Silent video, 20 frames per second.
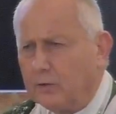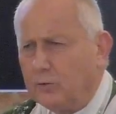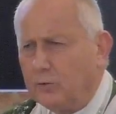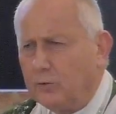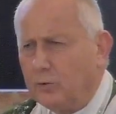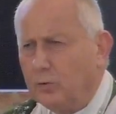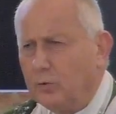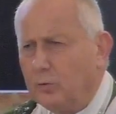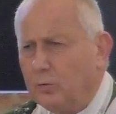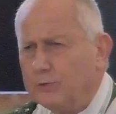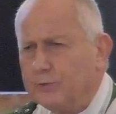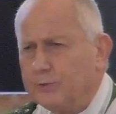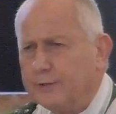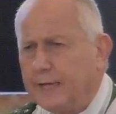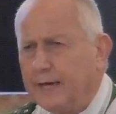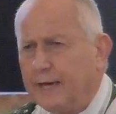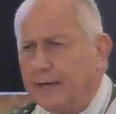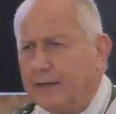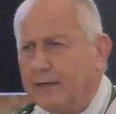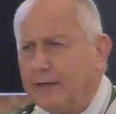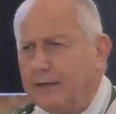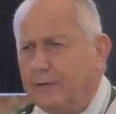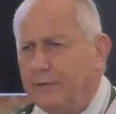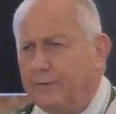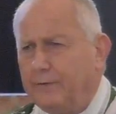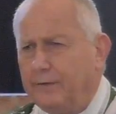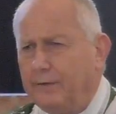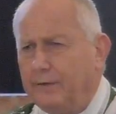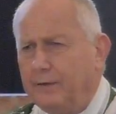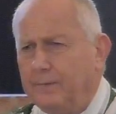Dieu nous a
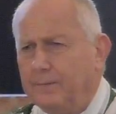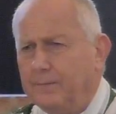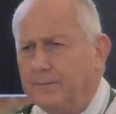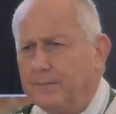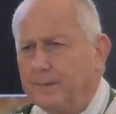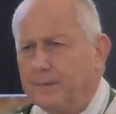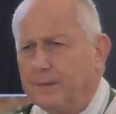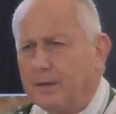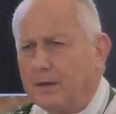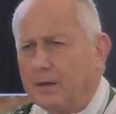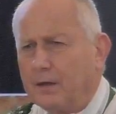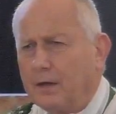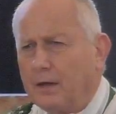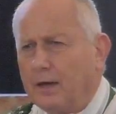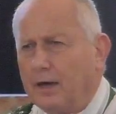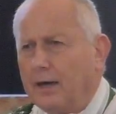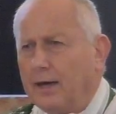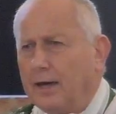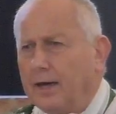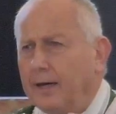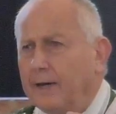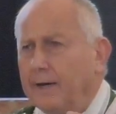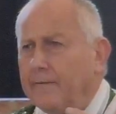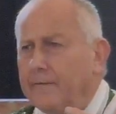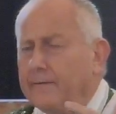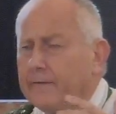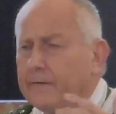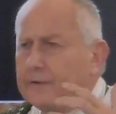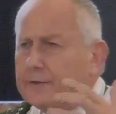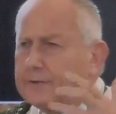élevés
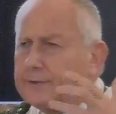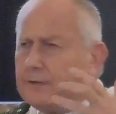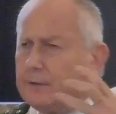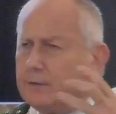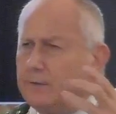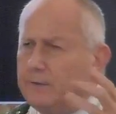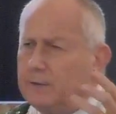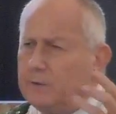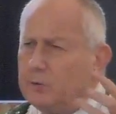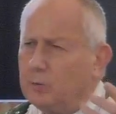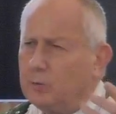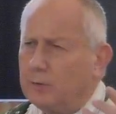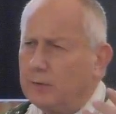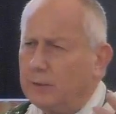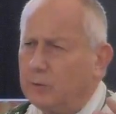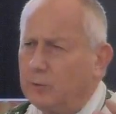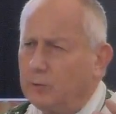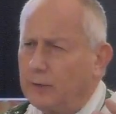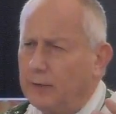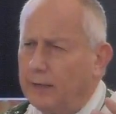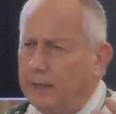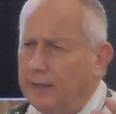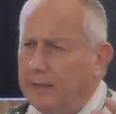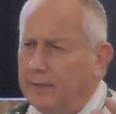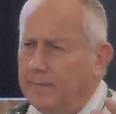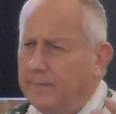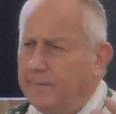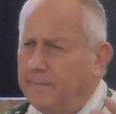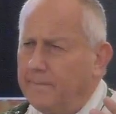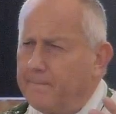à cette vie
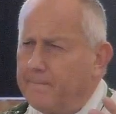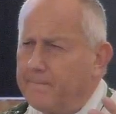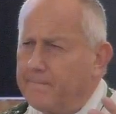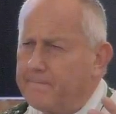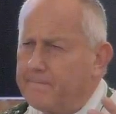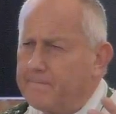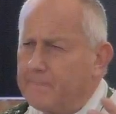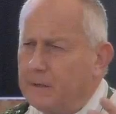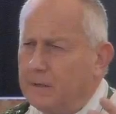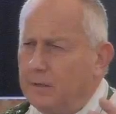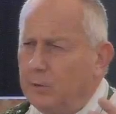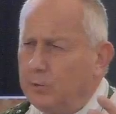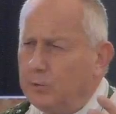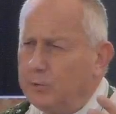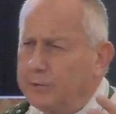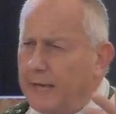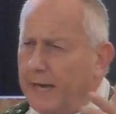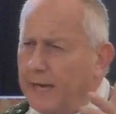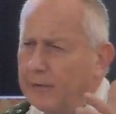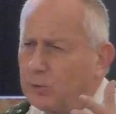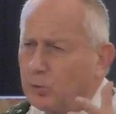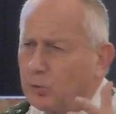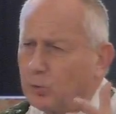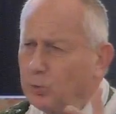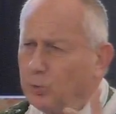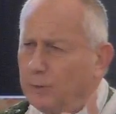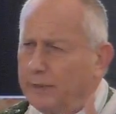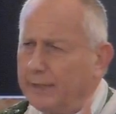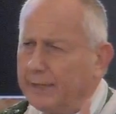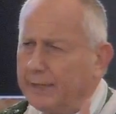surnaturelle. Il nous a
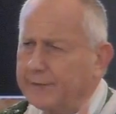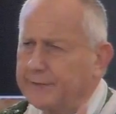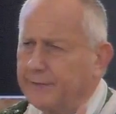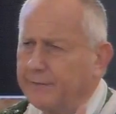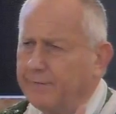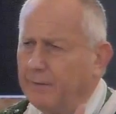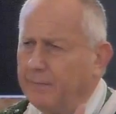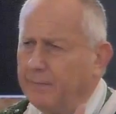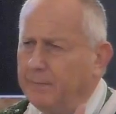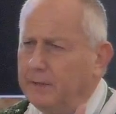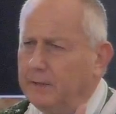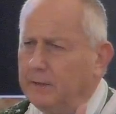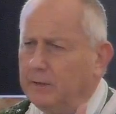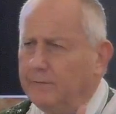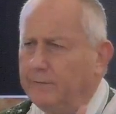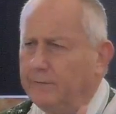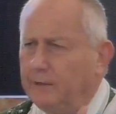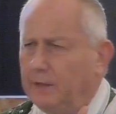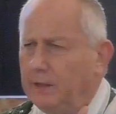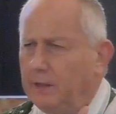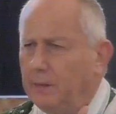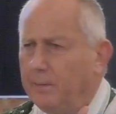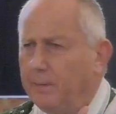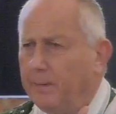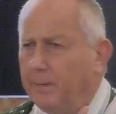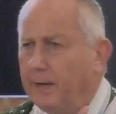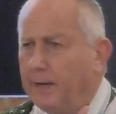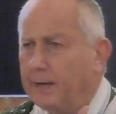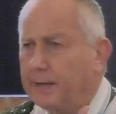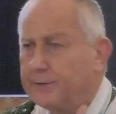introduits dans sa famille divine
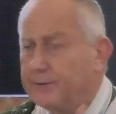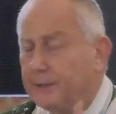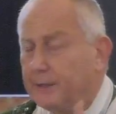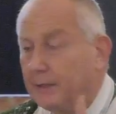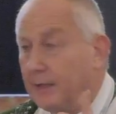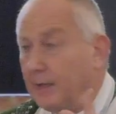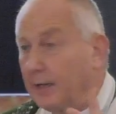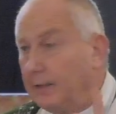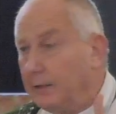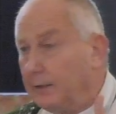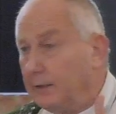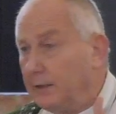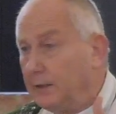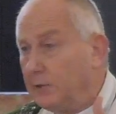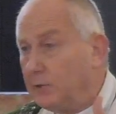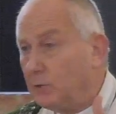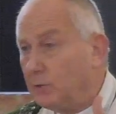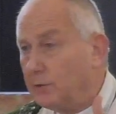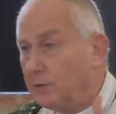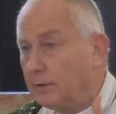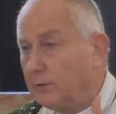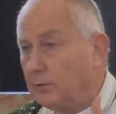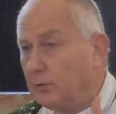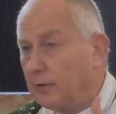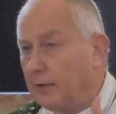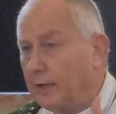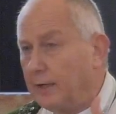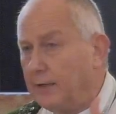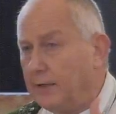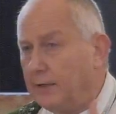par cette qualité
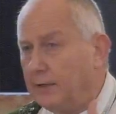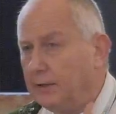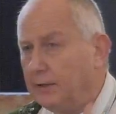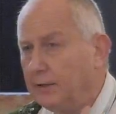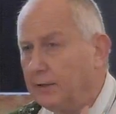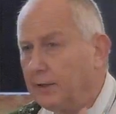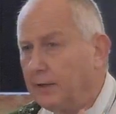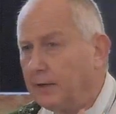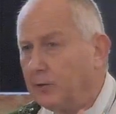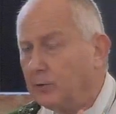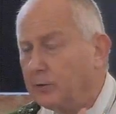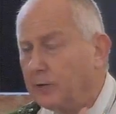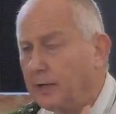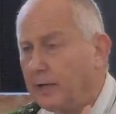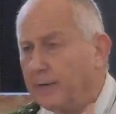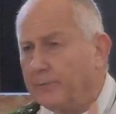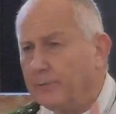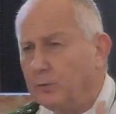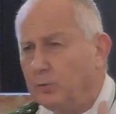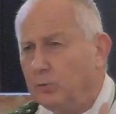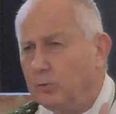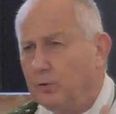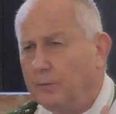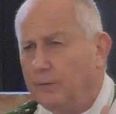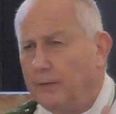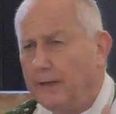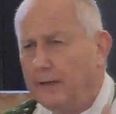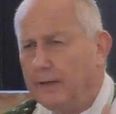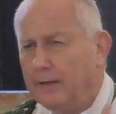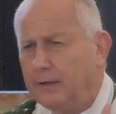surnaturelle qui rend notre âme
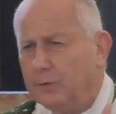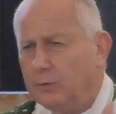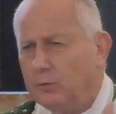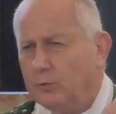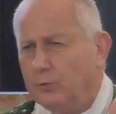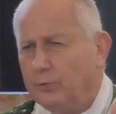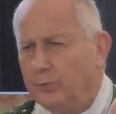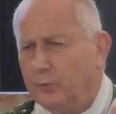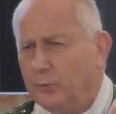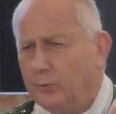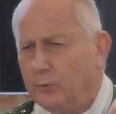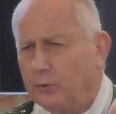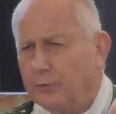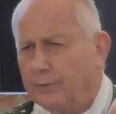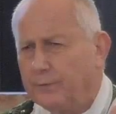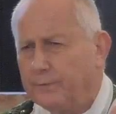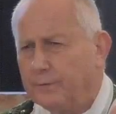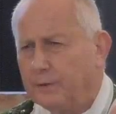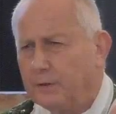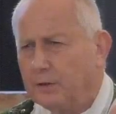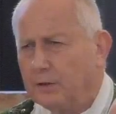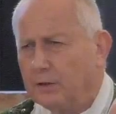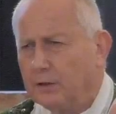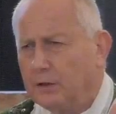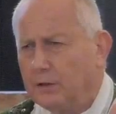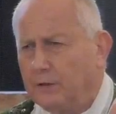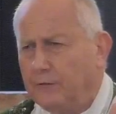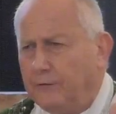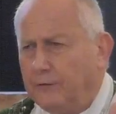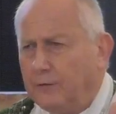toute belle, toute pure,
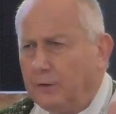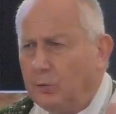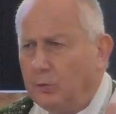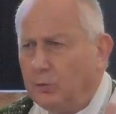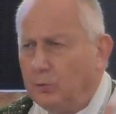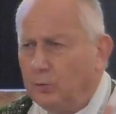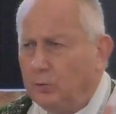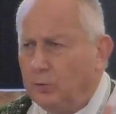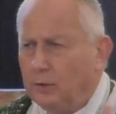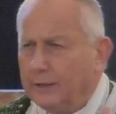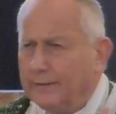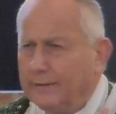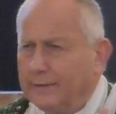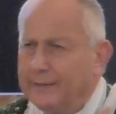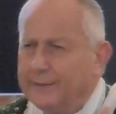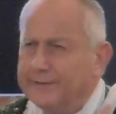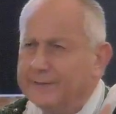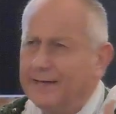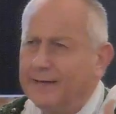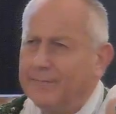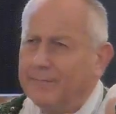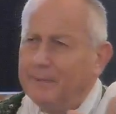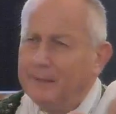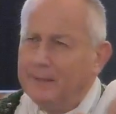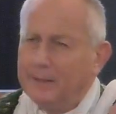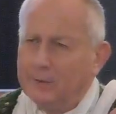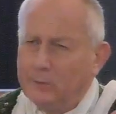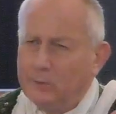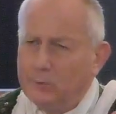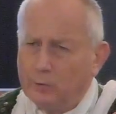qui fait de nous des
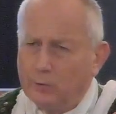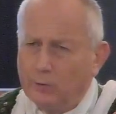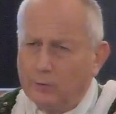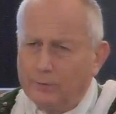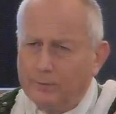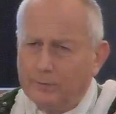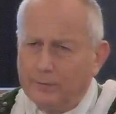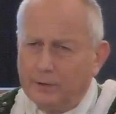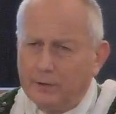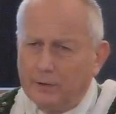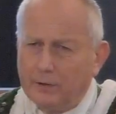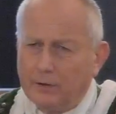amis de Dieu,